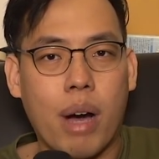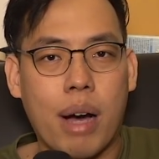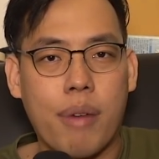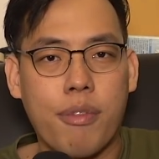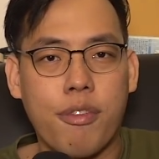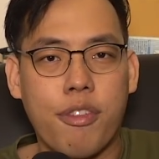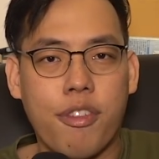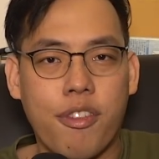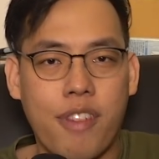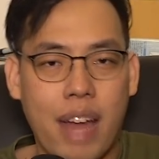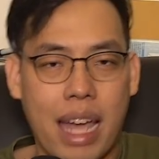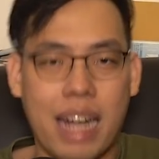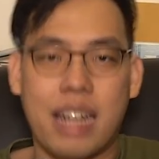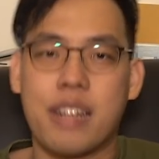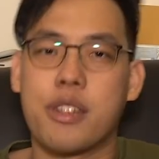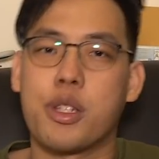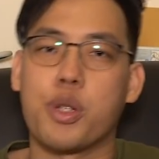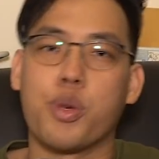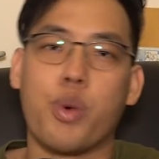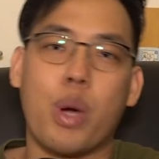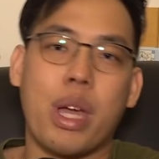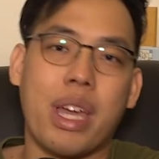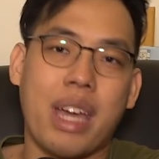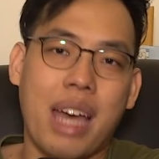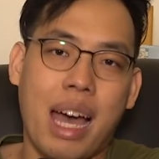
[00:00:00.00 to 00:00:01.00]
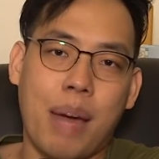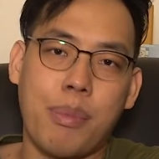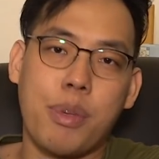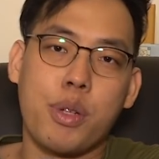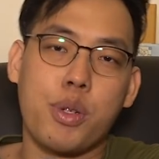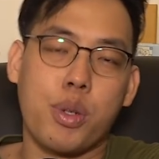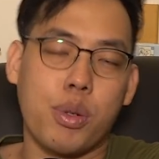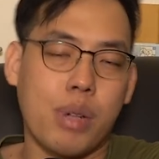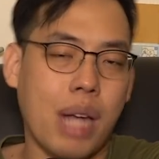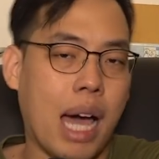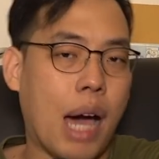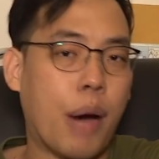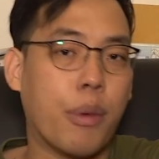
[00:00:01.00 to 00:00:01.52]
ความแฟลตสวยงามที่
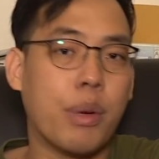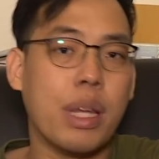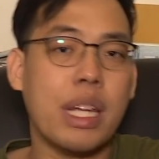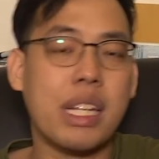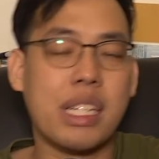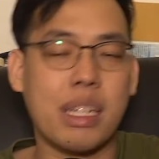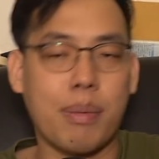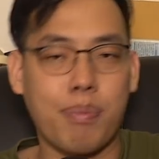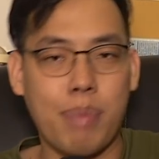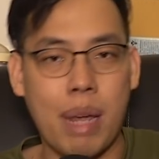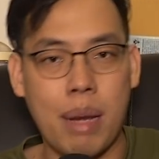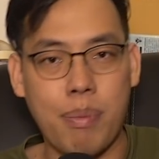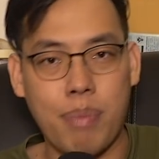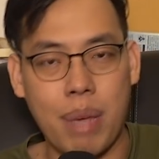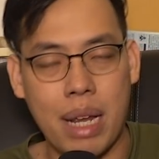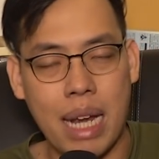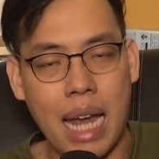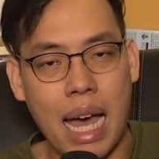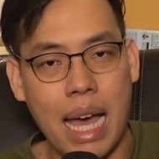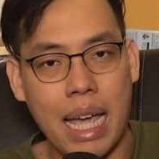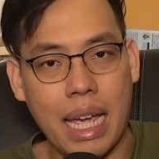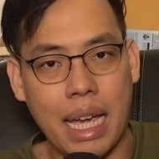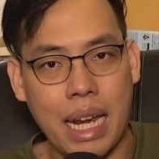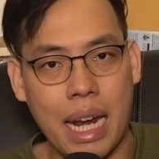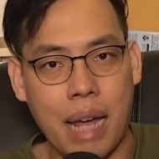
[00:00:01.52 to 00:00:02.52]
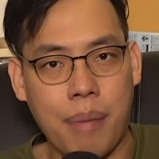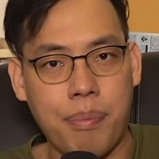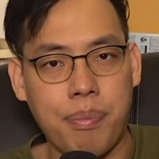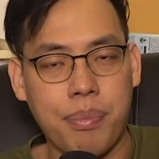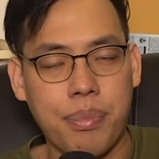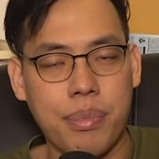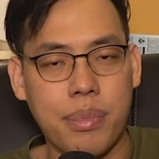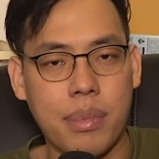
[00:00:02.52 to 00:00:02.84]
สุดเท่าที่จะเป็นไปได้ครับ